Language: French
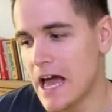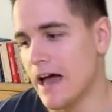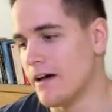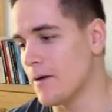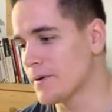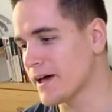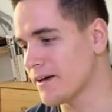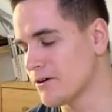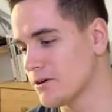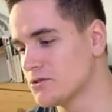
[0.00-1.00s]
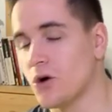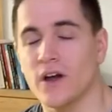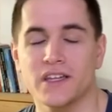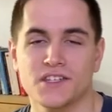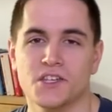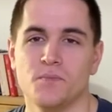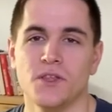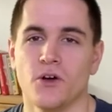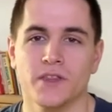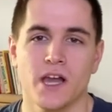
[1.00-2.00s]
Après, euh, dans la discipline
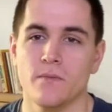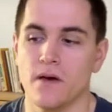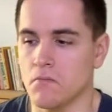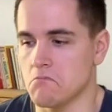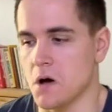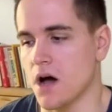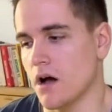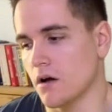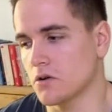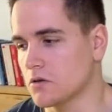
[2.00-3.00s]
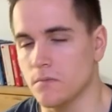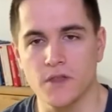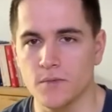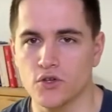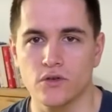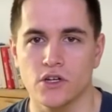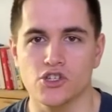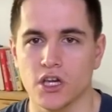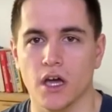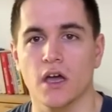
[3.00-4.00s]
en elle-même, bah, comme d'habitude, hein, je
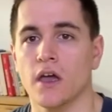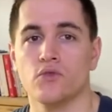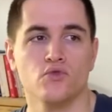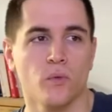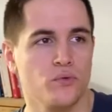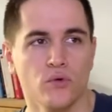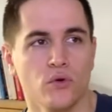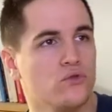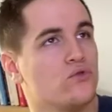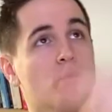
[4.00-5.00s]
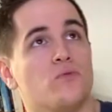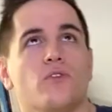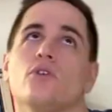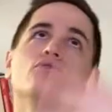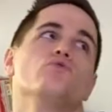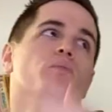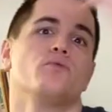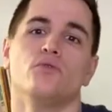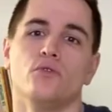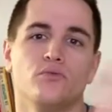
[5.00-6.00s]
dirais toujours plus haut, toujours plus fort, toujours
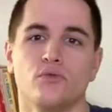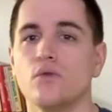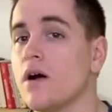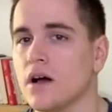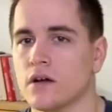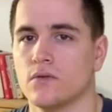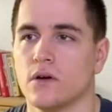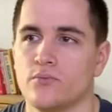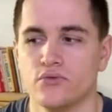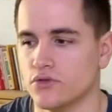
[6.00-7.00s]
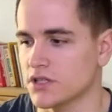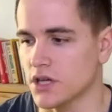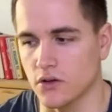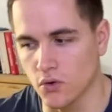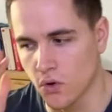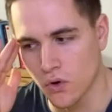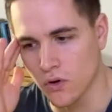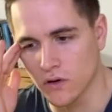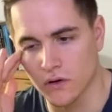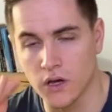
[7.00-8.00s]
plus, plus loin, quoi. Plus de salto,
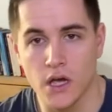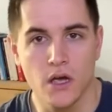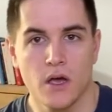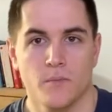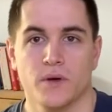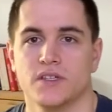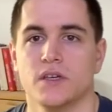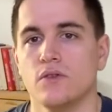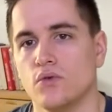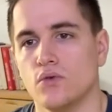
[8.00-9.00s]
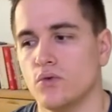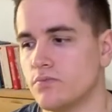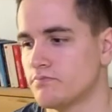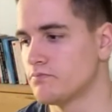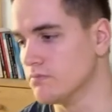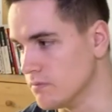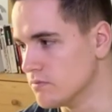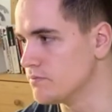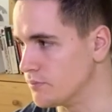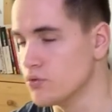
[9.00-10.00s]
euh, passer de
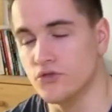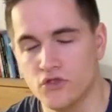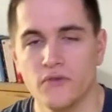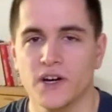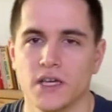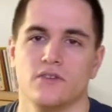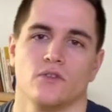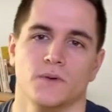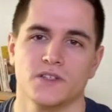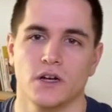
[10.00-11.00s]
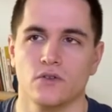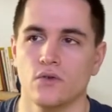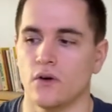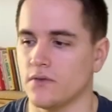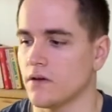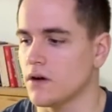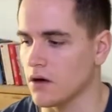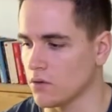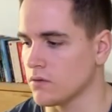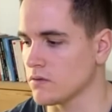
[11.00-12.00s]
plus de vrilles sur mes saltos, enfin voilà,
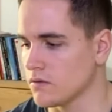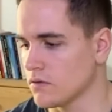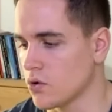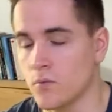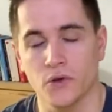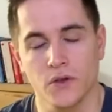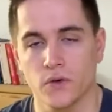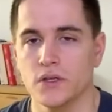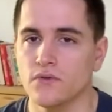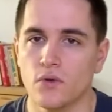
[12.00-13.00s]
augmenter en niveau